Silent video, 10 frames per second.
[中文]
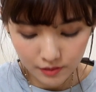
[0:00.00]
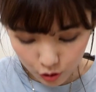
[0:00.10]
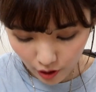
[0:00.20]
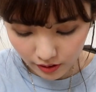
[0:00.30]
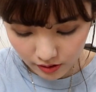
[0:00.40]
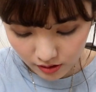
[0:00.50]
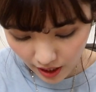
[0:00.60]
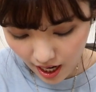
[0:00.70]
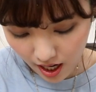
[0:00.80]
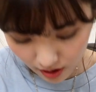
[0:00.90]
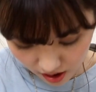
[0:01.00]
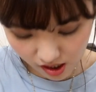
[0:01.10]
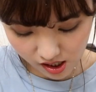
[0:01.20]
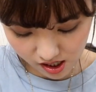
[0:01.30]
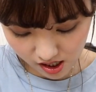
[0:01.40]
穿它
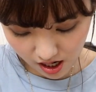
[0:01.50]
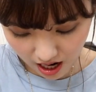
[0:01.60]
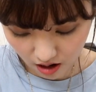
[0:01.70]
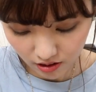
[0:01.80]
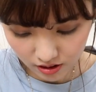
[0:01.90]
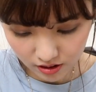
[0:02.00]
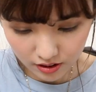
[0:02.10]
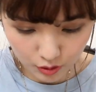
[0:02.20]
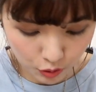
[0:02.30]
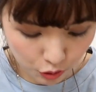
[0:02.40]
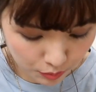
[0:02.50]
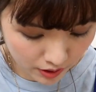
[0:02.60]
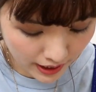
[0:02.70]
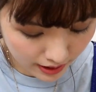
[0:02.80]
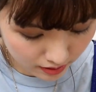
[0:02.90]
了。好，但是我穿不
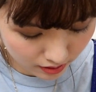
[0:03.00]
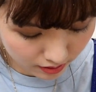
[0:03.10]
到它了。